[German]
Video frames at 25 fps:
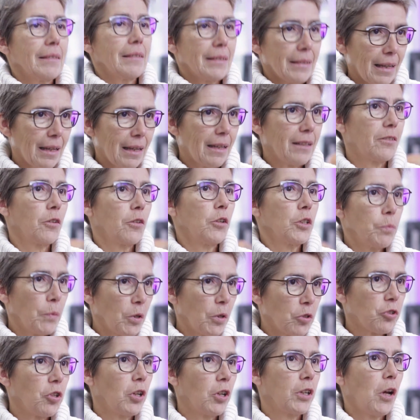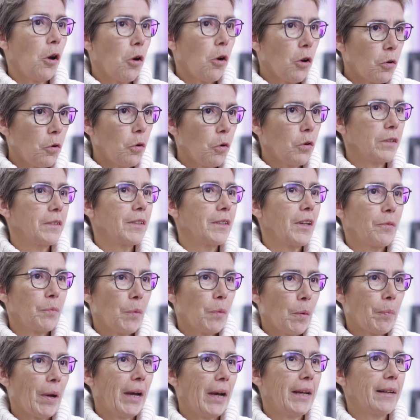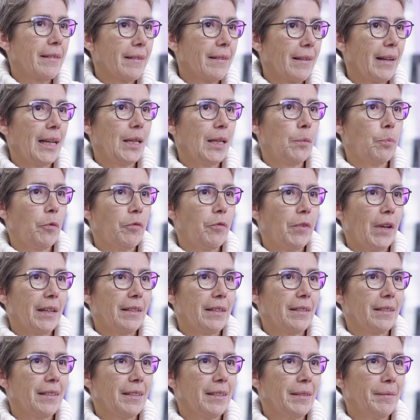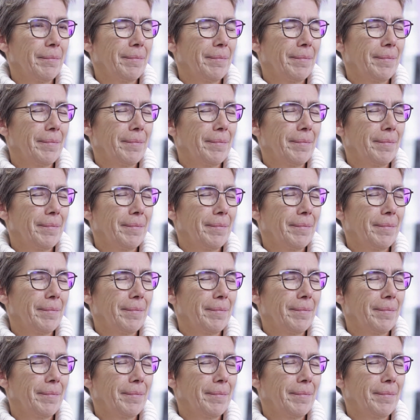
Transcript: Da sollte man schon auch gucken, dass man beides gleich bewertet.